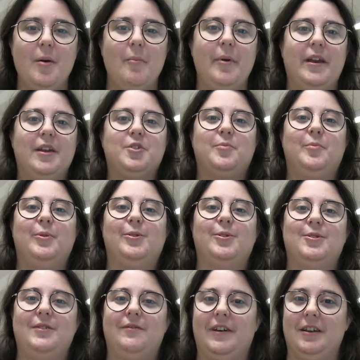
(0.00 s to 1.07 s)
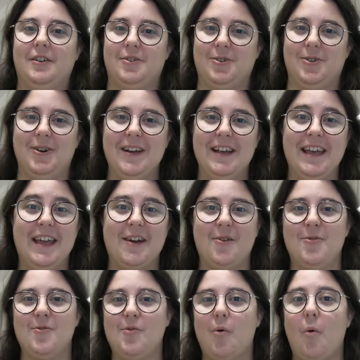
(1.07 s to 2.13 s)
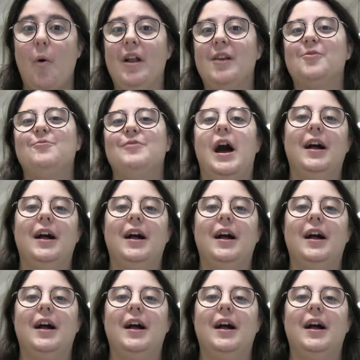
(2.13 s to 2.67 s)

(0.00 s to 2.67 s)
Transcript: per esporci verso e con qualcun